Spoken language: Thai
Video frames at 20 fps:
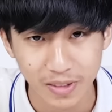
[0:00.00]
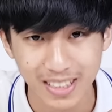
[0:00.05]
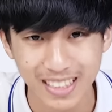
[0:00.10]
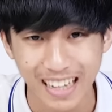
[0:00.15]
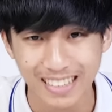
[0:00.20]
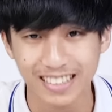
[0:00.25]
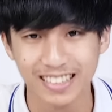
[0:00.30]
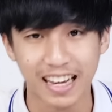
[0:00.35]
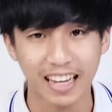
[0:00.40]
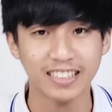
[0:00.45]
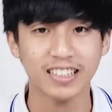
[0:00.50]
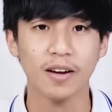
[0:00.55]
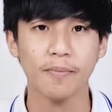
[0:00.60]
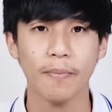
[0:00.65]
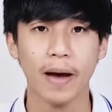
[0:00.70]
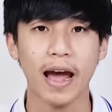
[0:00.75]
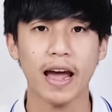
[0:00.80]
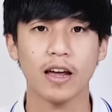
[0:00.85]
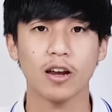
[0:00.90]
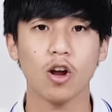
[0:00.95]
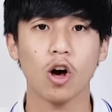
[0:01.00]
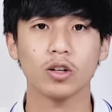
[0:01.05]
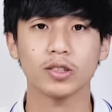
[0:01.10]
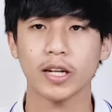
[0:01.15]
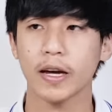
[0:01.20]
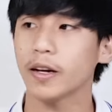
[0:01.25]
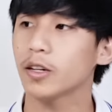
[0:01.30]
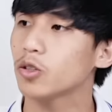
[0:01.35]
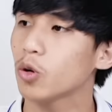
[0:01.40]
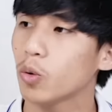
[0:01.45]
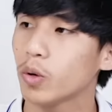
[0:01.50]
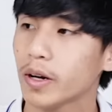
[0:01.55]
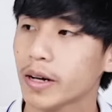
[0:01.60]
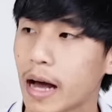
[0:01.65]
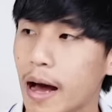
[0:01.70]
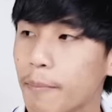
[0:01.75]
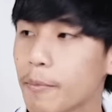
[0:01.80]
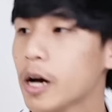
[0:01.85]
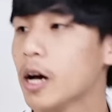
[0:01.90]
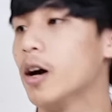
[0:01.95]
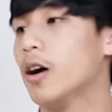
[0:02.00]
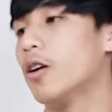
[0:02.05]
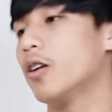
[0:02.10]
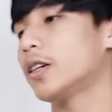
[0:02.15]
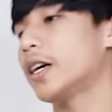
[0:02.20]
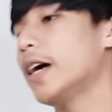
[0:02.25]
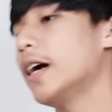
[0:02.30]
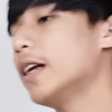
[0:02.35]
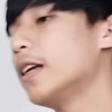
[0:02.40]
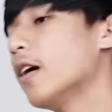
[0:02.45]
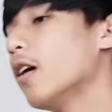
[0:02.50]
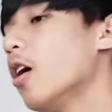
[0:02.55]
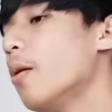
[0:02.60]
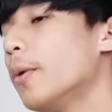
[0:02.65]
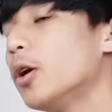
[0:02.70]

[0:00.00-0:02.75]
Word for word: จัดสรรกันไปลองเทสดูนะครับโอเคเดี๋ยวเรา